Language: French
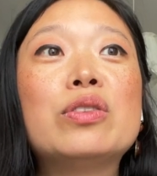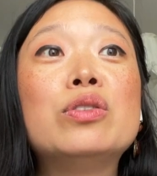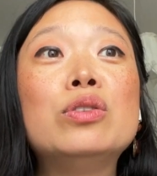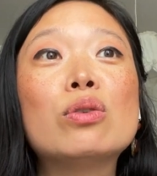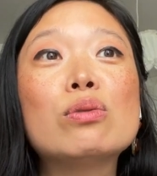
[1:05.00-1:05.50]
⁇
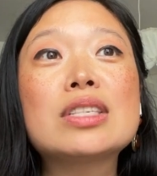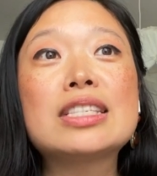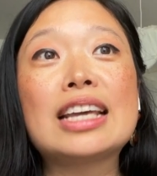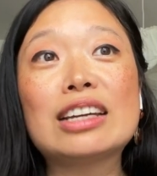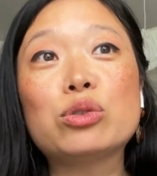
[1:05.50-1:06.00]
Non,
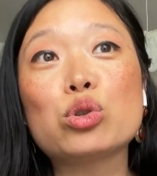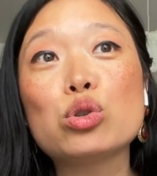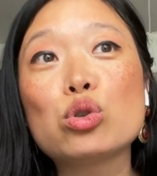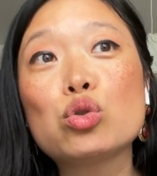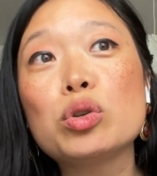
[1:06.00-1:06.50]
certes,
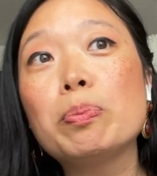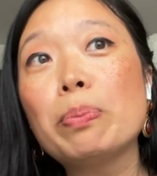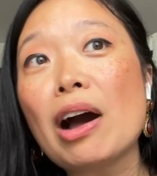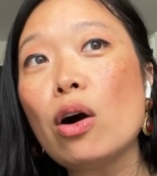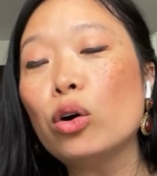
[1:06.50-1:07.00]
je ne suis
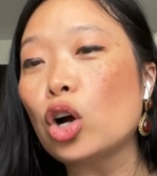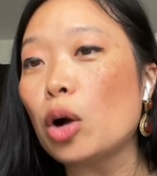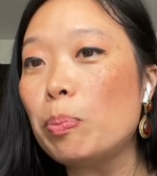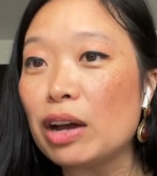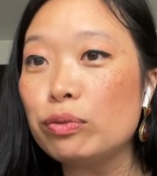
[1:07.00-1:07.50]
pas
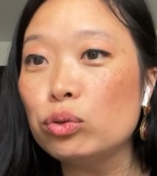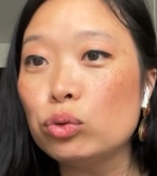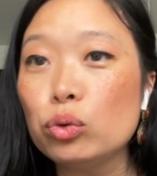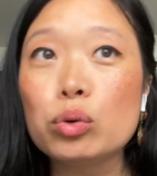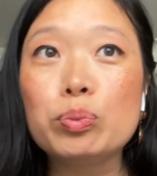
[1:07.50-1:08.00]
encore
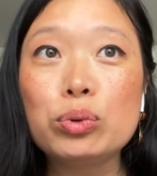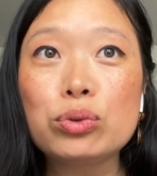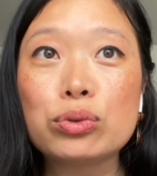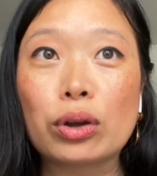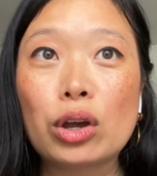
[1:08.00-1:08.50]
parvenu au
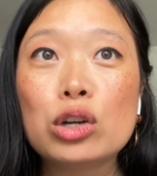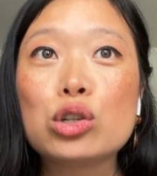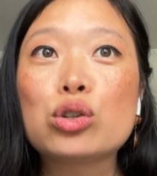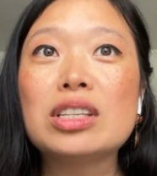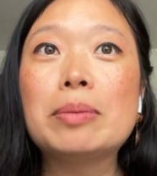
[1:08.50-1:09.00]
but,
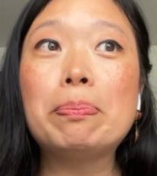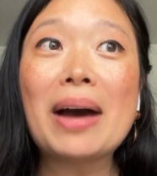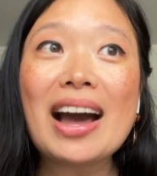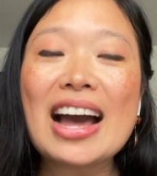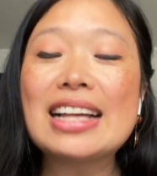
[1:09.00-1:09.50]
je n'ai
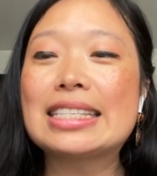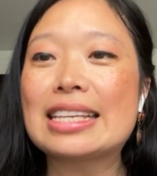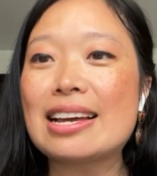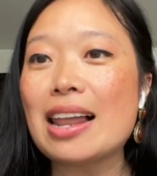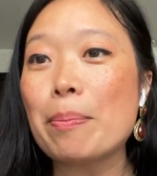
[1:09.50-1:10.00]
pas
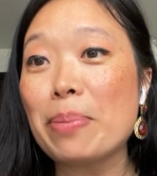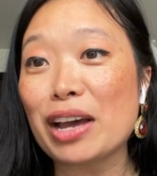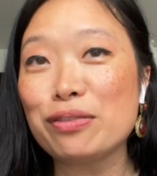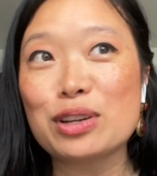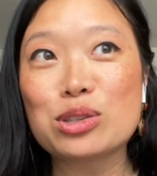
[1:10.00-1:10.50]
atteint la
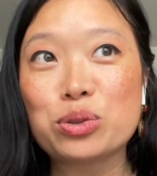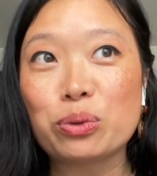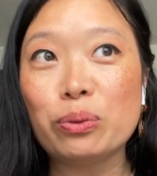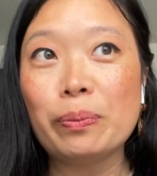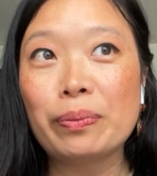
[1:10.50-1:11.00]

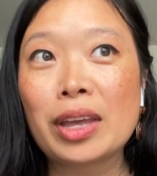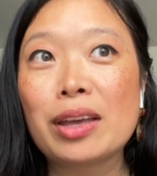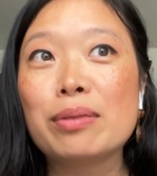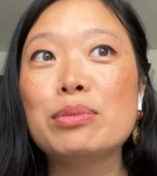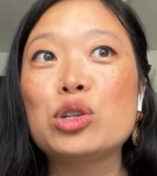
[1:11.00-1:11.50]
perfection,
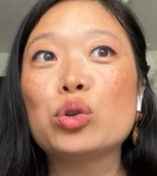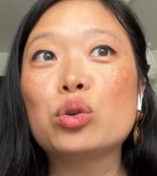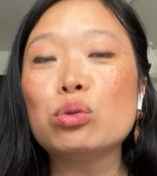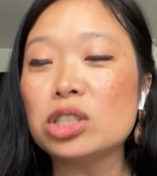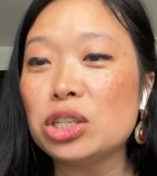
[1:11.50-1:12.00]
mais je
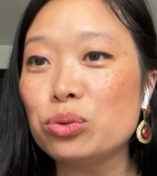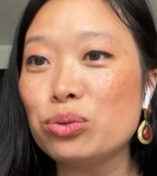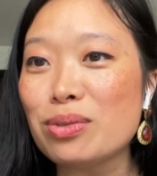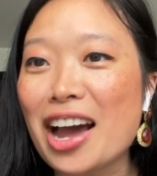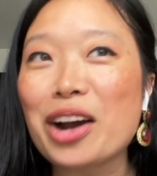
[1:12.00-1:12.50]

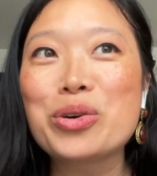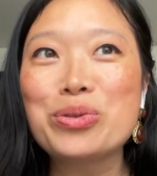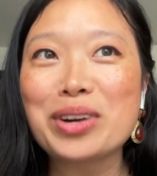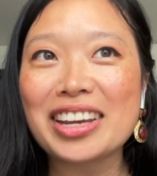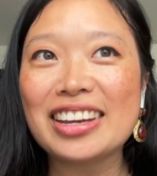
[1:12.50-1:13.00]
continue à
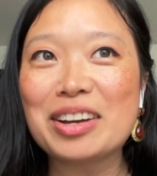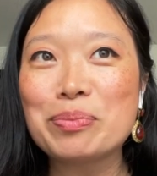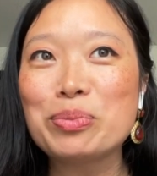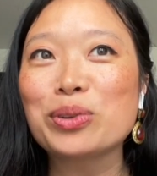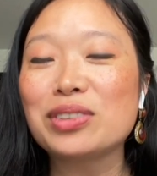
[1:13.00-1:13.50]
courir
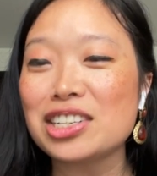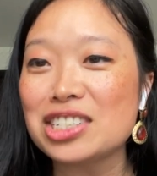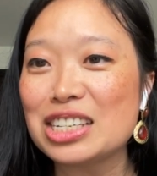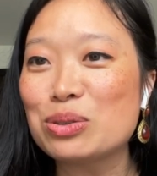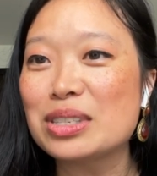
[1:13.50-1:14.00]
pour
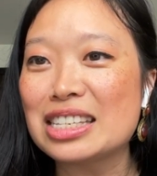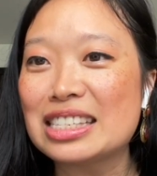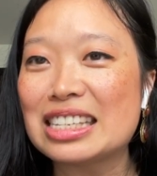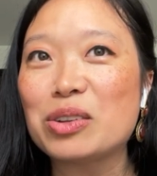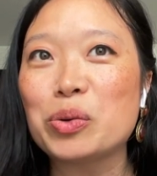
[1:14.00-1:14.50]
tâcher de
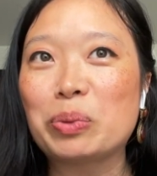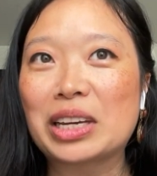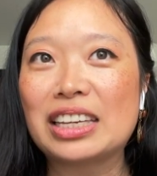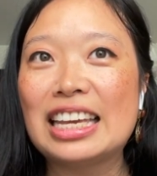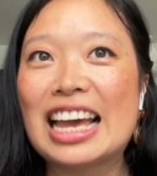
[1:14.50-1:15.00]
saisir le
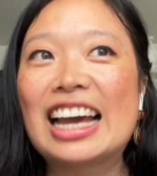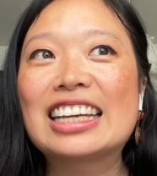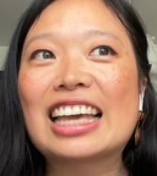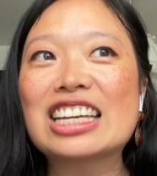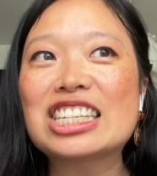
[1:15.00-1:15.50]
prix,
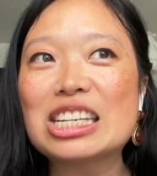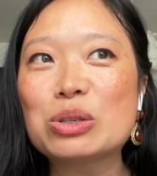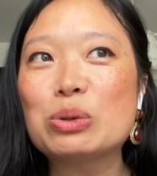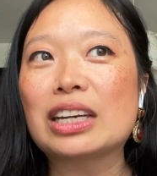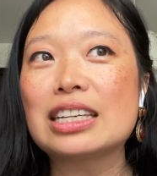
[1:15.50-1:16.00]
car
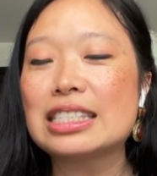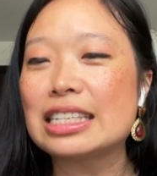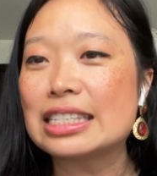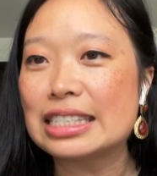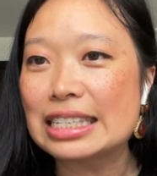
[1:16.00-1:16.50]
Jésus-Christ
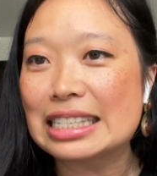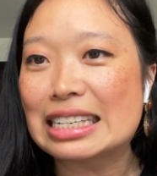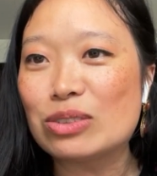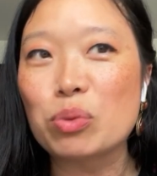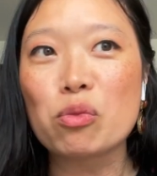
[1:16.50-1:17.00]
s'est
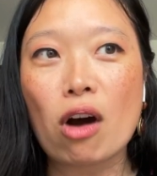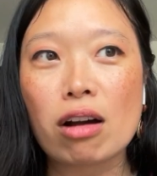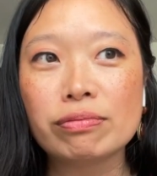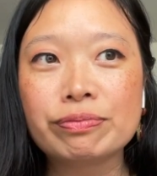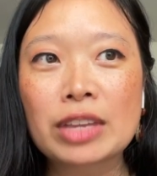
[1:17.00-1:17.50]
saisi de moi.